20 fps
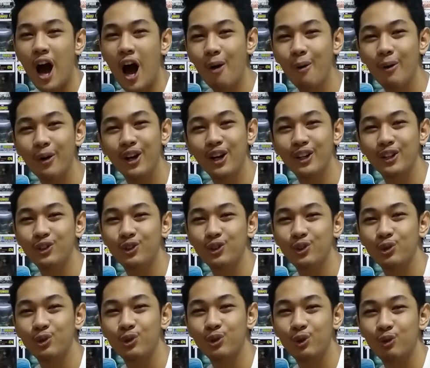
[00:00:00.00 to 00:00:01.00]
how I got
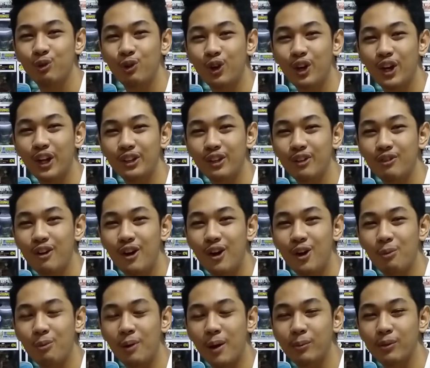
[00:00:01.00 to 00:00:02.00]
into collecting
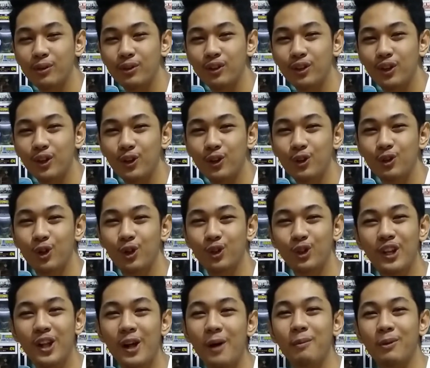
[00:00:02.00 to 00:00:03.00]
Funko Pops. So
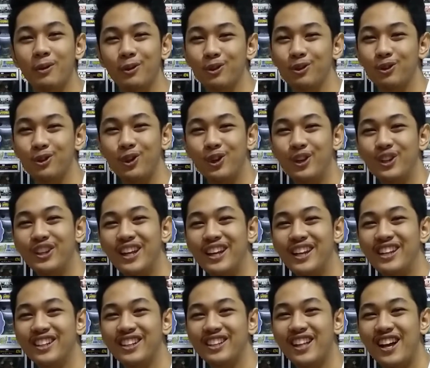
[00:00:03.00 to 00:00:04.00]
ito na,
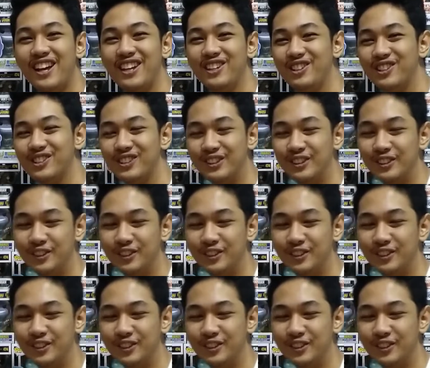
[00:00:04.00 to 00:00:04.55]
magsa-storytelling na tayo.